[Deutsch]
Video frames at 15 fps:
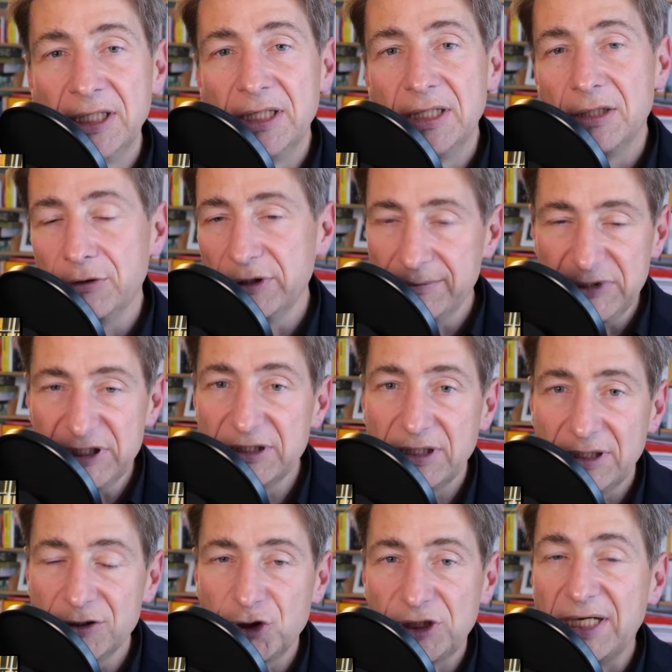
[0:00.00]
oder mit äh,
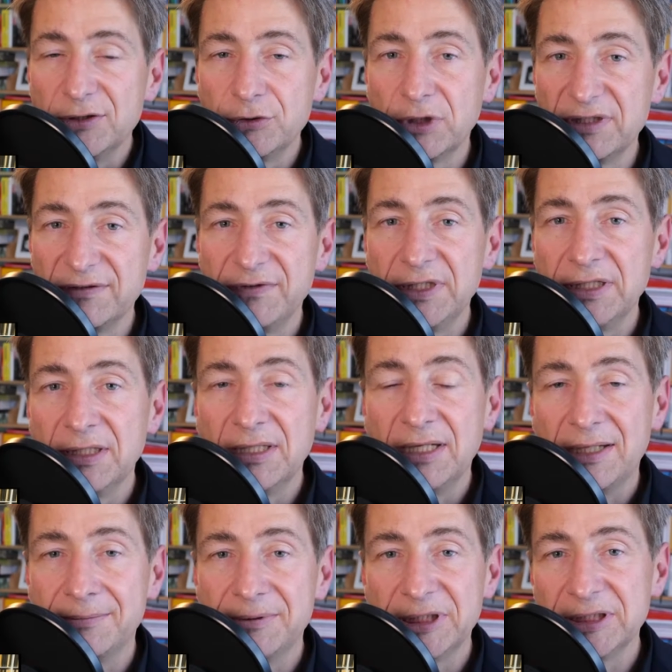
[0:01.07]
Standort Wien,
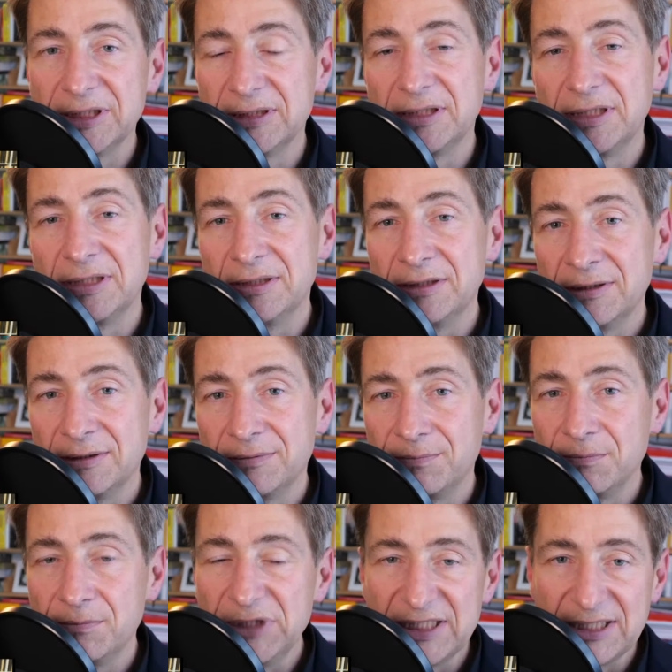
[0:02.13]
aber äh,
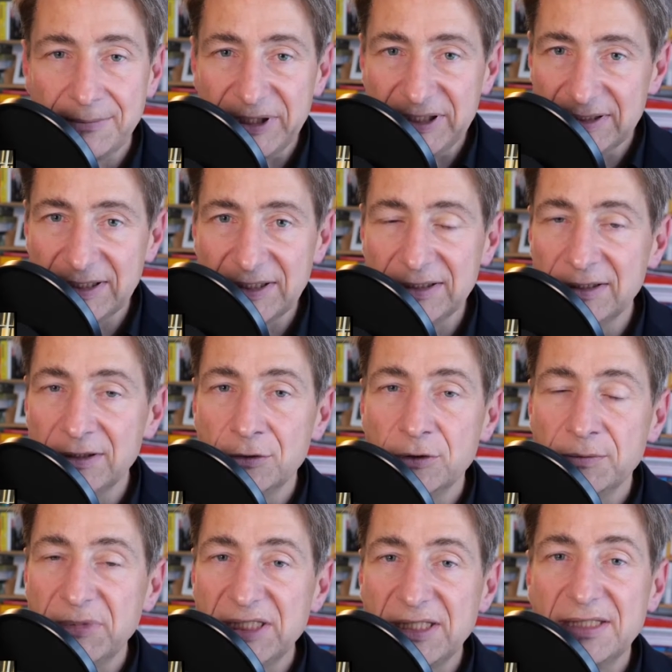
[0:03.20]
Mitarbeiterinnen und
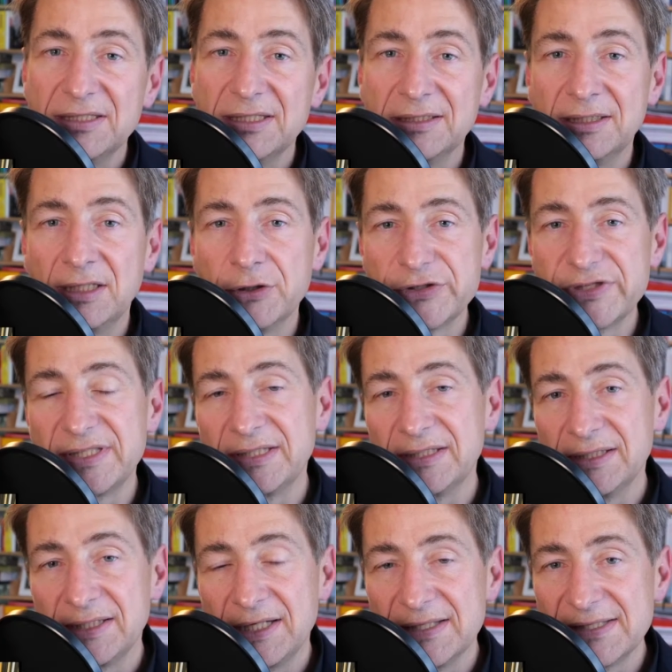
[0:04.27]
Mitgliedern aus der
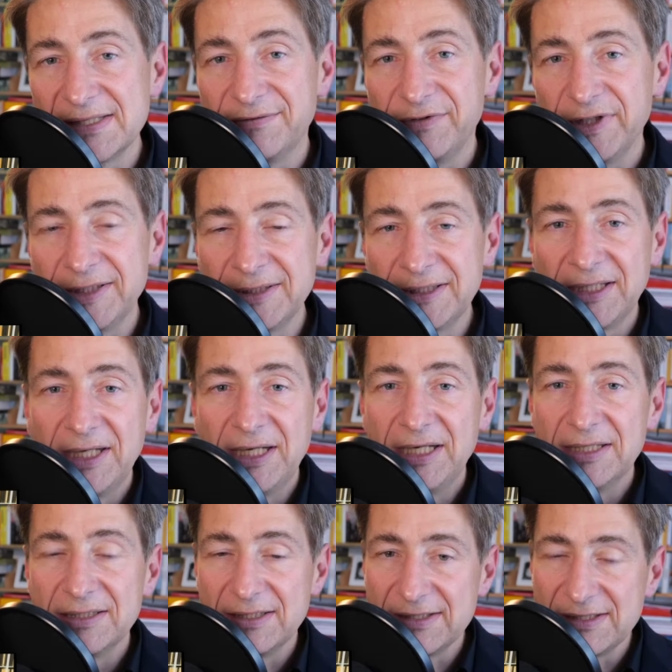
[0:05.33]
ganzen Welt,
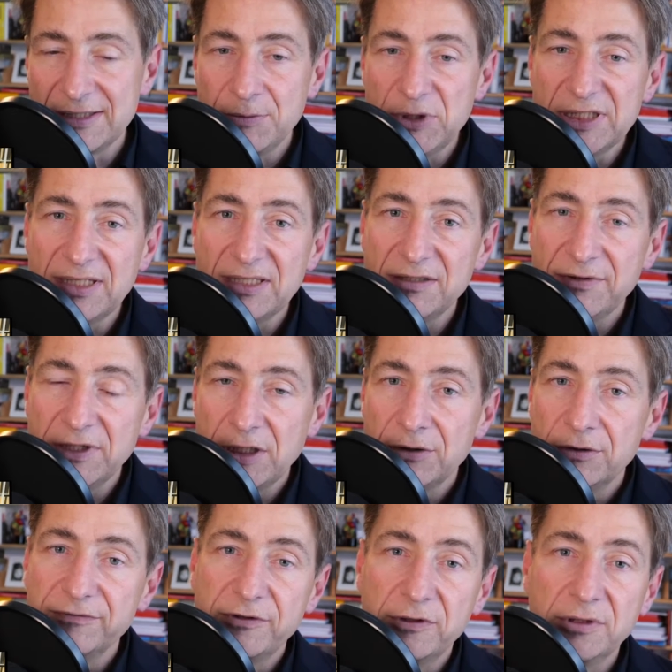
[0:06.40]
das sich mit der Entwicklung
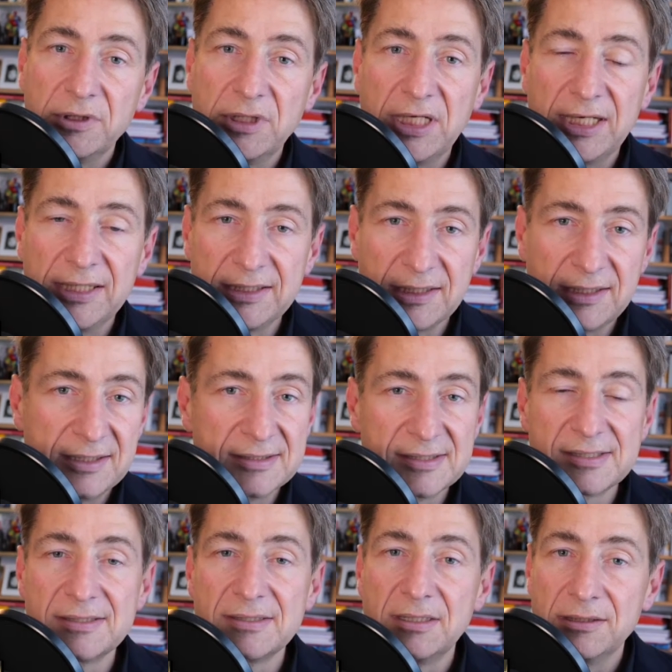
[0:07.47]
von
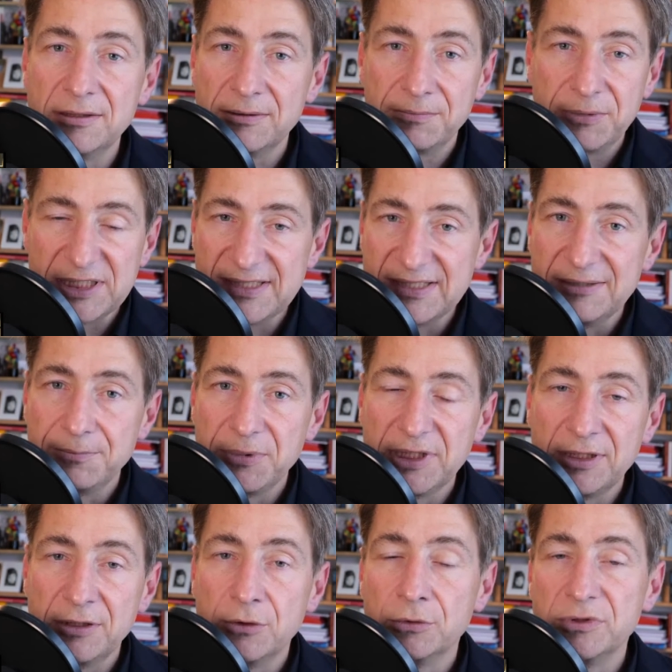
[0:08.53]
Guidelines,
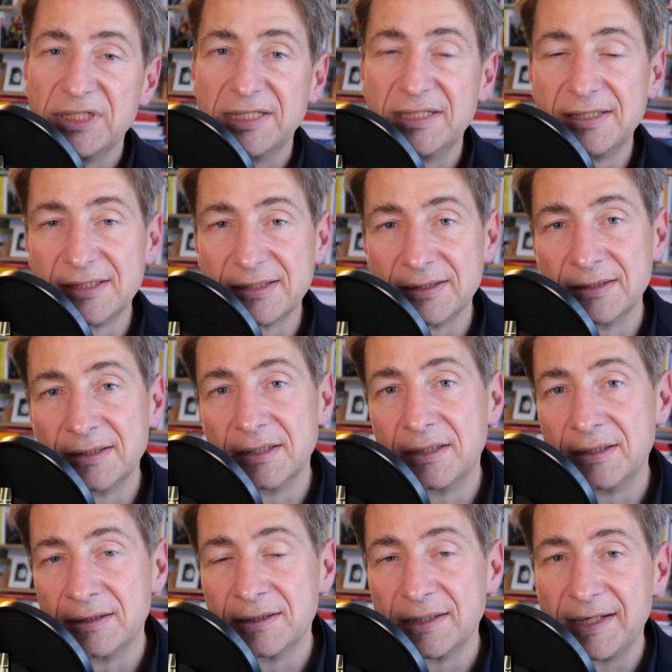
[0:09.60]
Prinzipien und ähnlichen
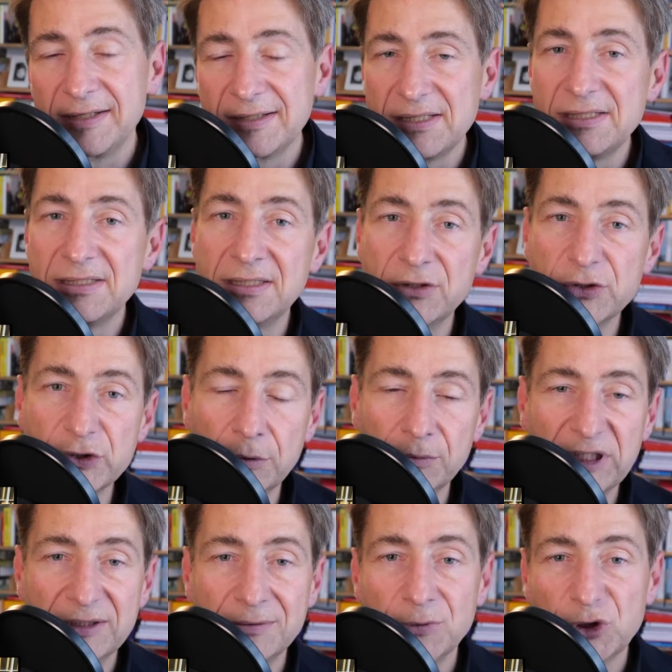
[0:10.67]
rechtlichen
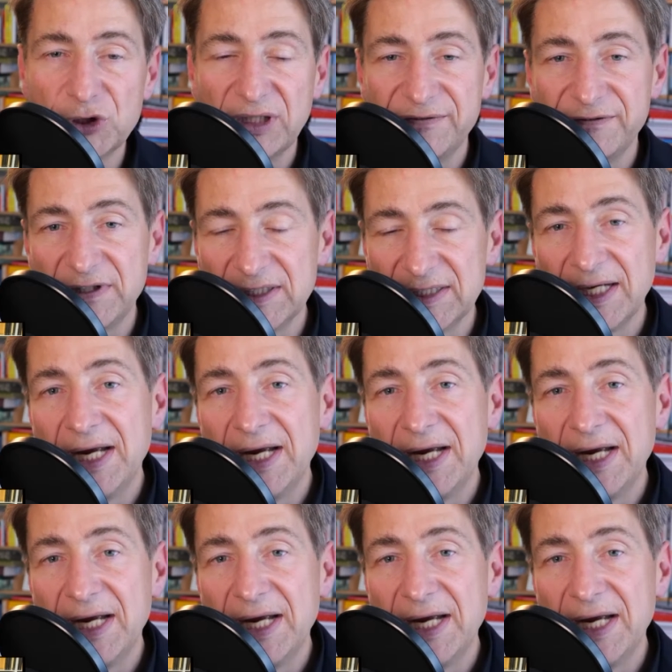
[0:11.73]
Instrumenten beschäftigt,